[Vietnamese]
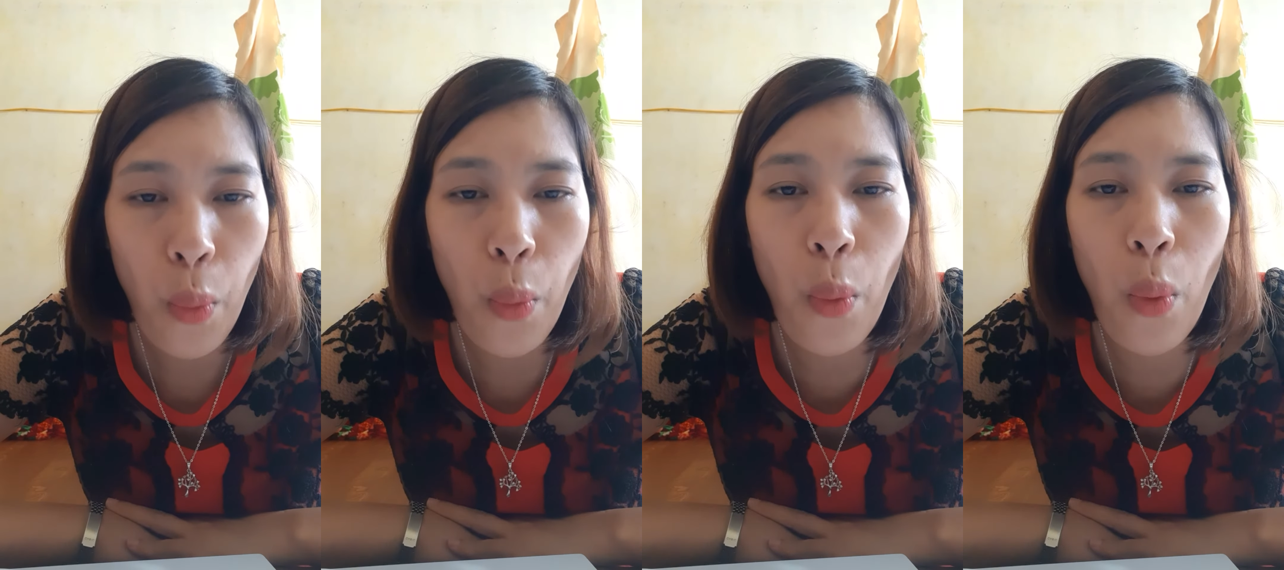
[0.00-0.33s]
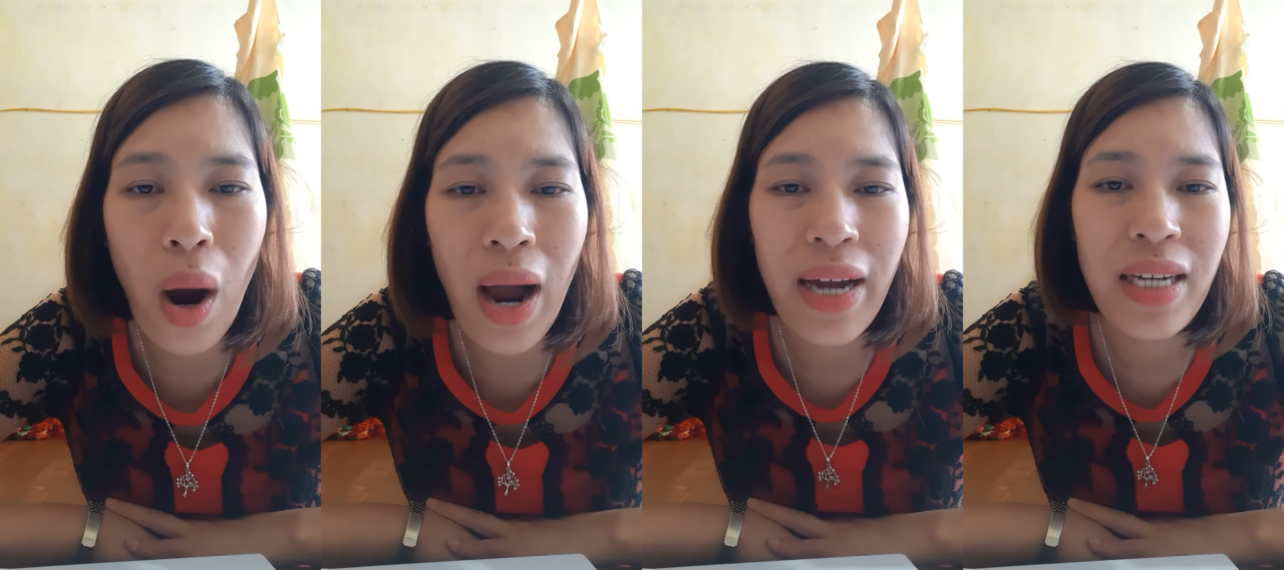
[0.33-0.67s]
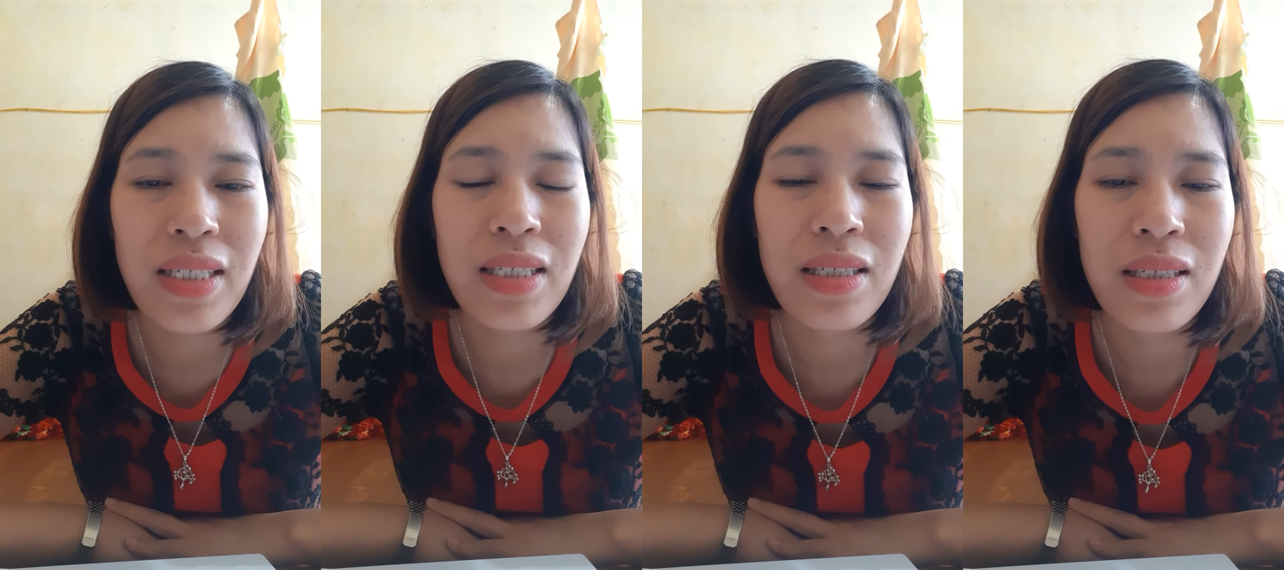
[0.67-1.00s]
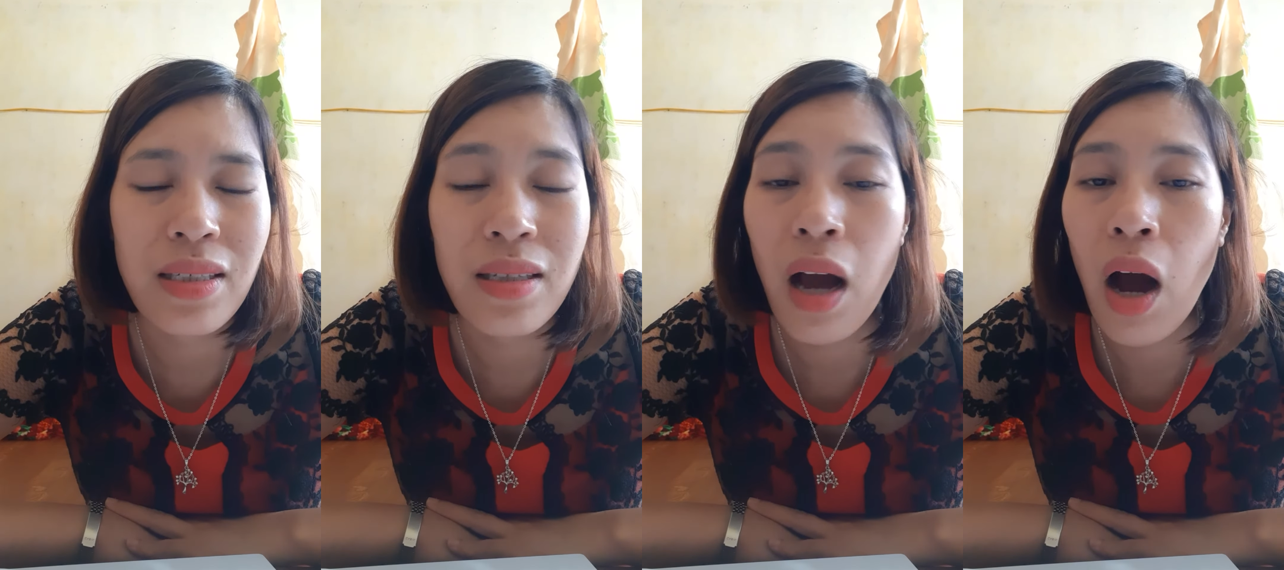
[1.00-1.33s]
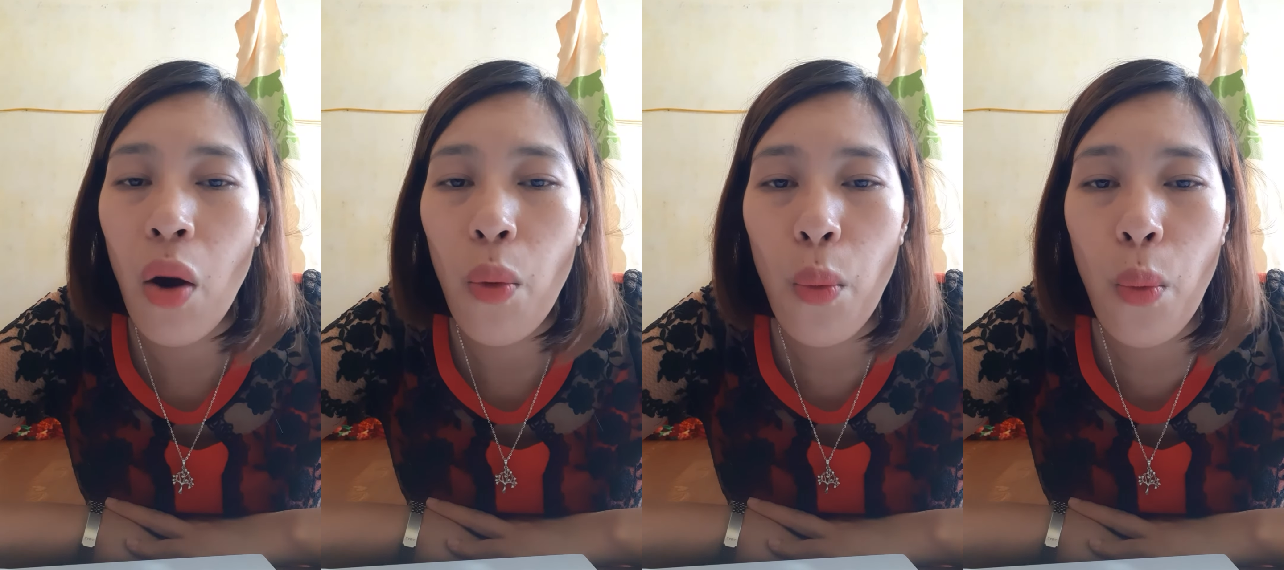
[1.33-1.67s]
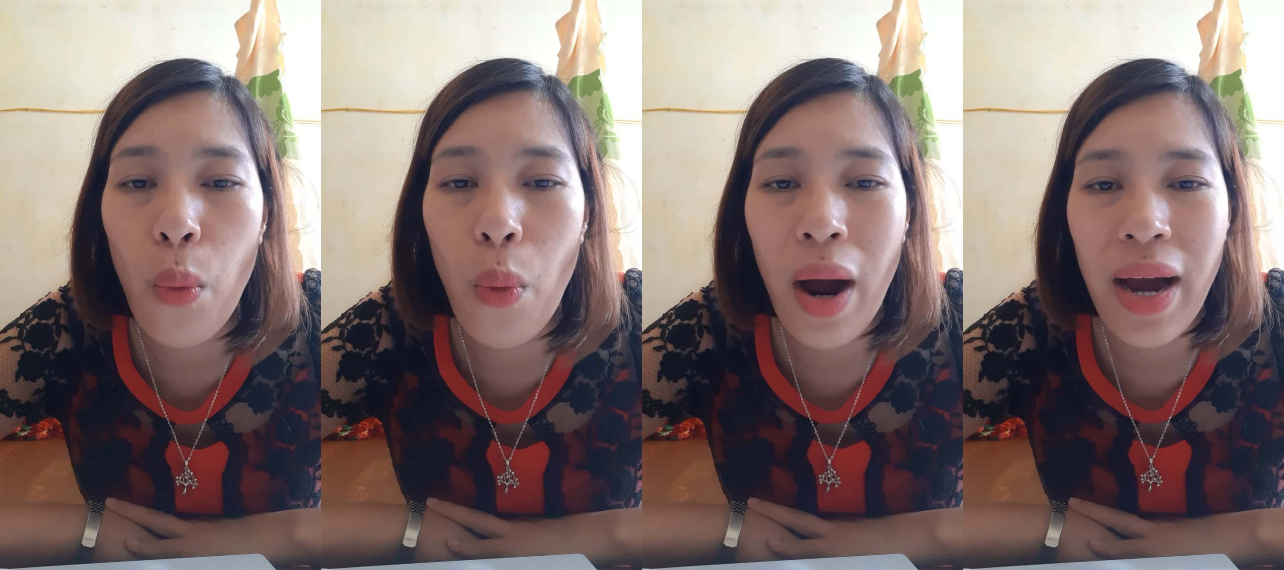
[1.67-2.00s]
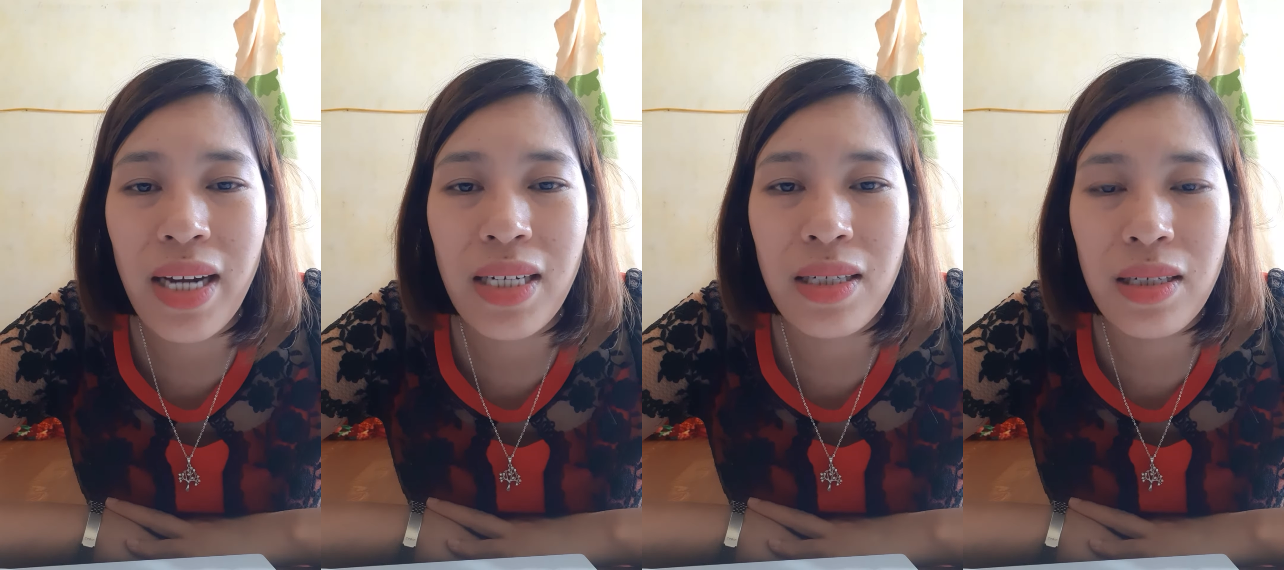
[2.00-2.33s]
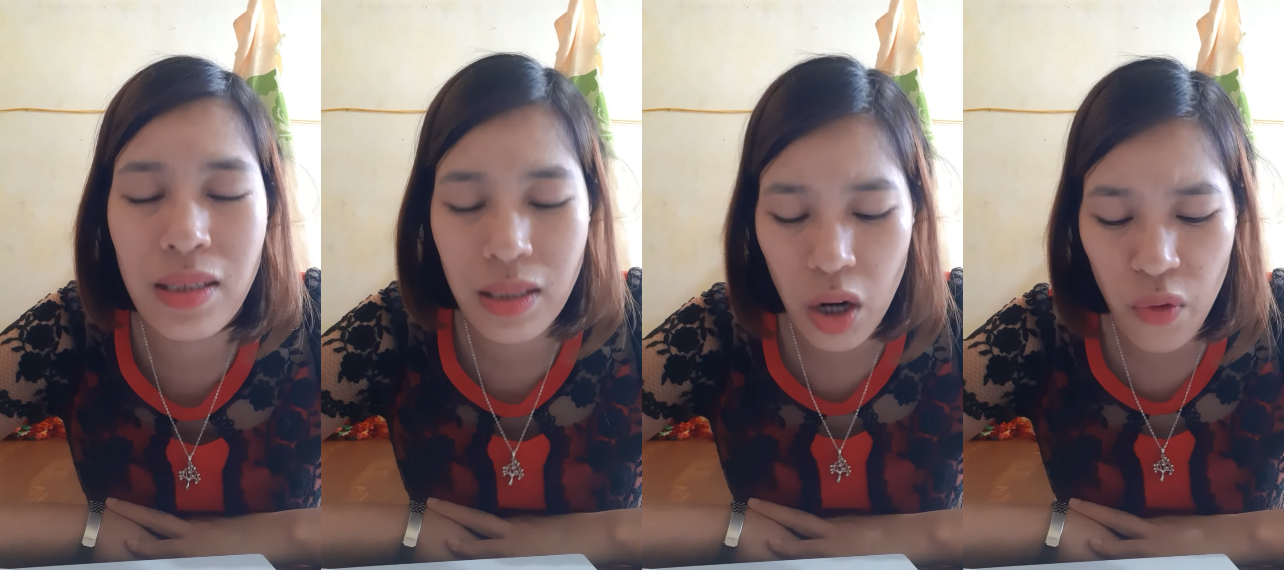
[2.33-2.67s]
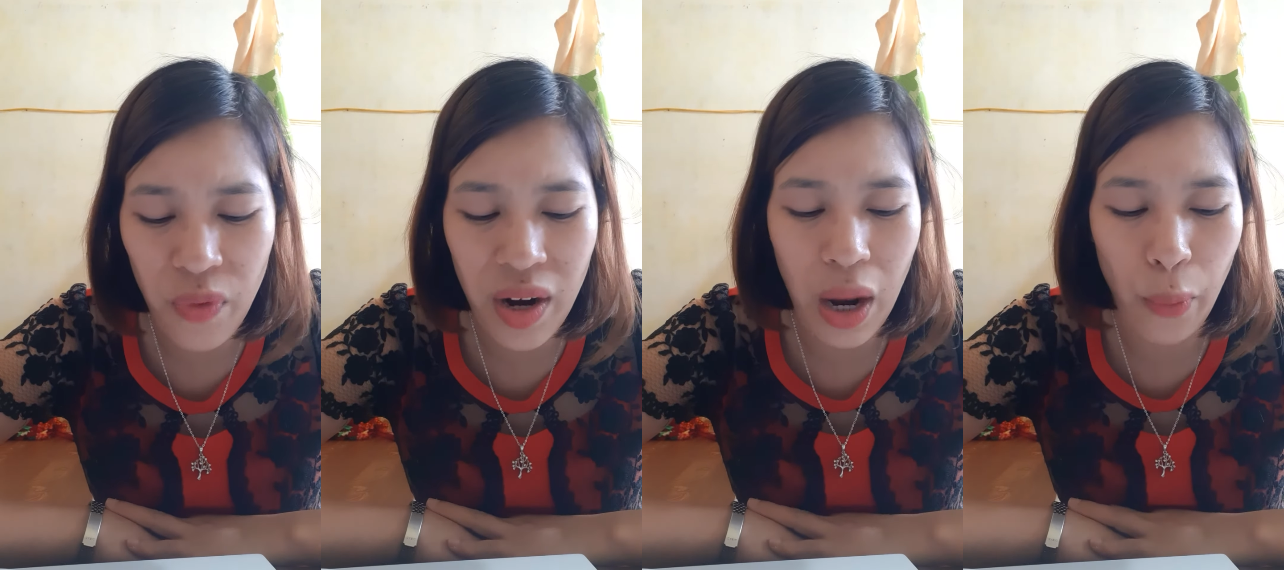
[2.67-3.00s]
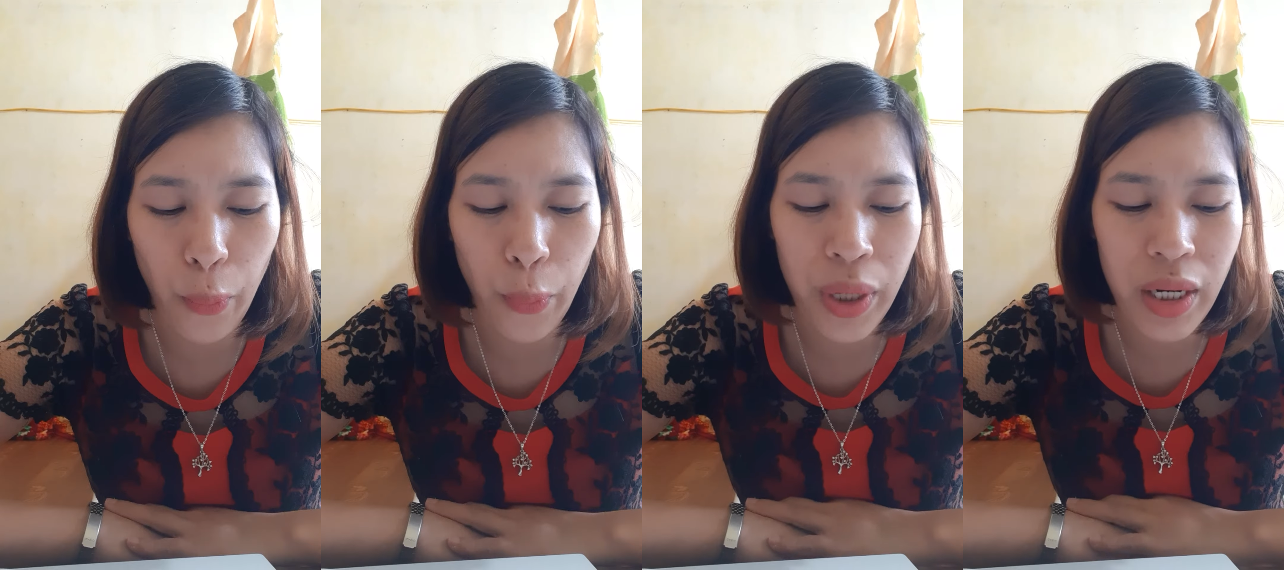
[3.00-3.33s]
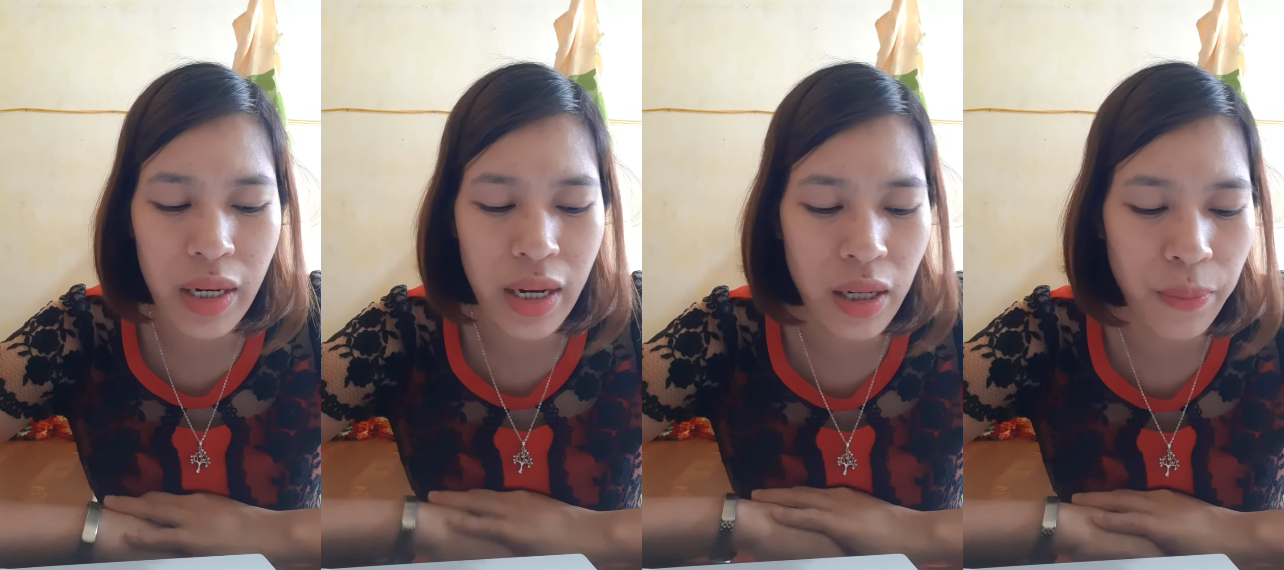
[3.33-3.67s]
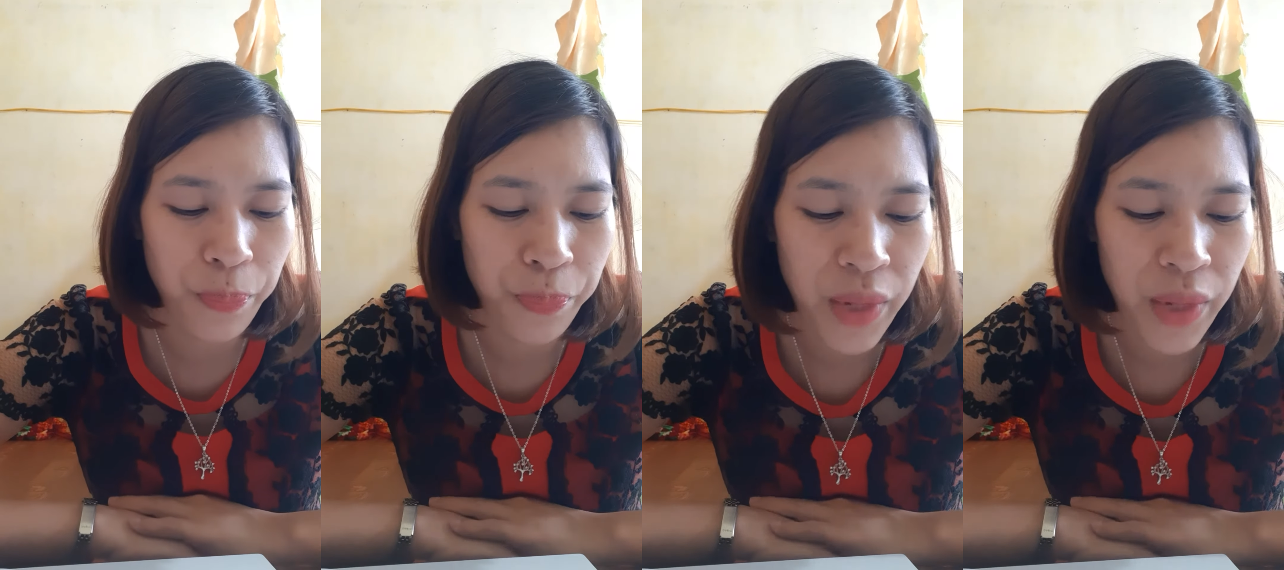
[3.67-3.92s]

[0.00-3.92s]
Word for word: wine wine không phải là win nhá